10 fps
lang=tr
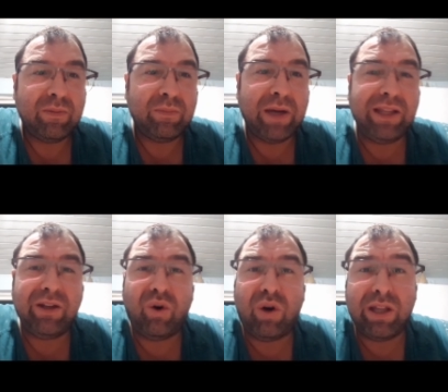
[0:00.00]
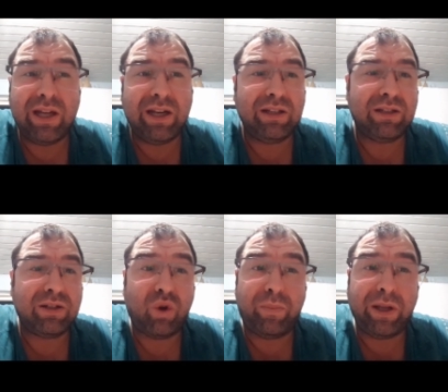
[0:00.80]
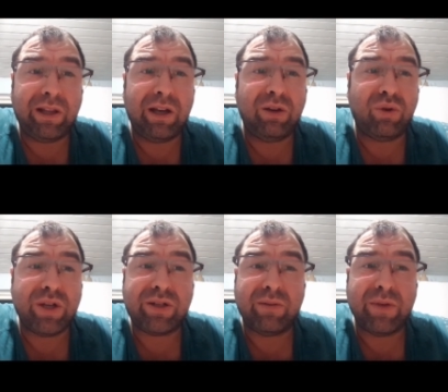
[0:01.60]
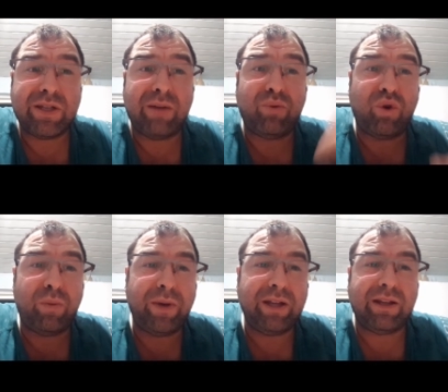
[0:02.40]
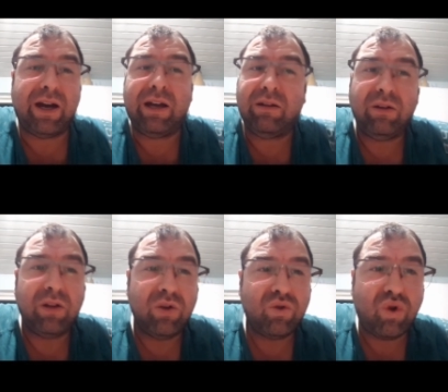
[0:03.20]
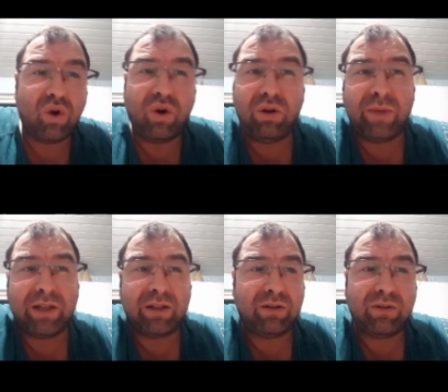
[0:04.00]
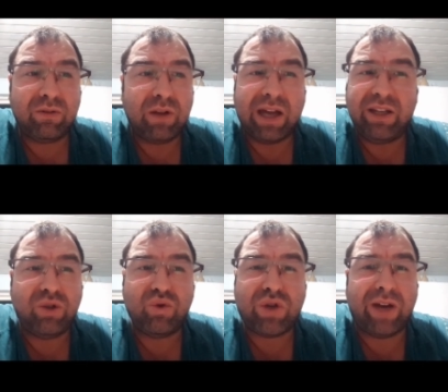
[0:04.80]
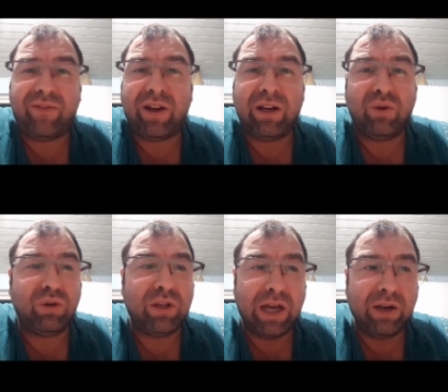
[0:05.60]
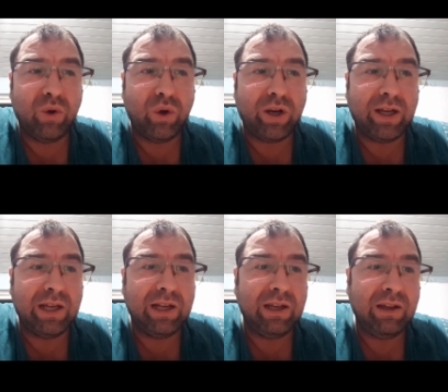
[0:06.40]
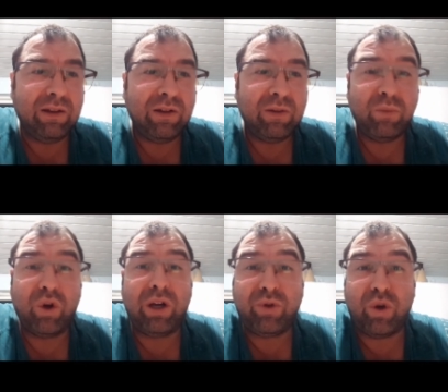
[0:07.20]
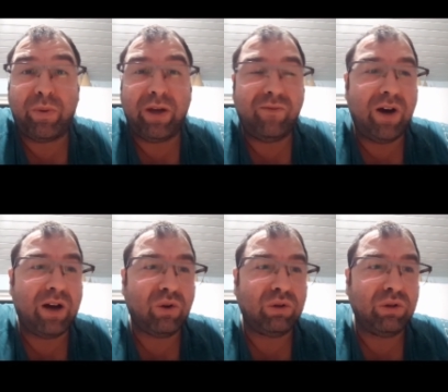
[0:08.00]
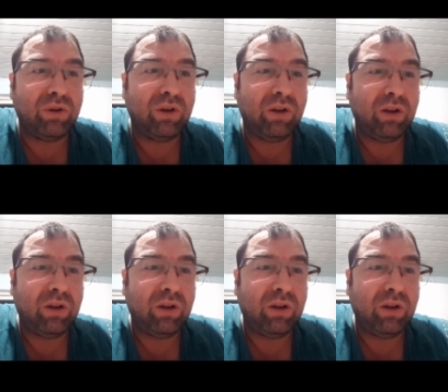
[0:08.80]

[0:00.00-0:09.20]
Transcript: Ben de o kadar yıldır köpeklerle uğraşırım. Mesela bu köpeğe daha çok olmadı. 2-3 ay falan oldu yani öğreneli böyle bir köpeğin var olduğunu.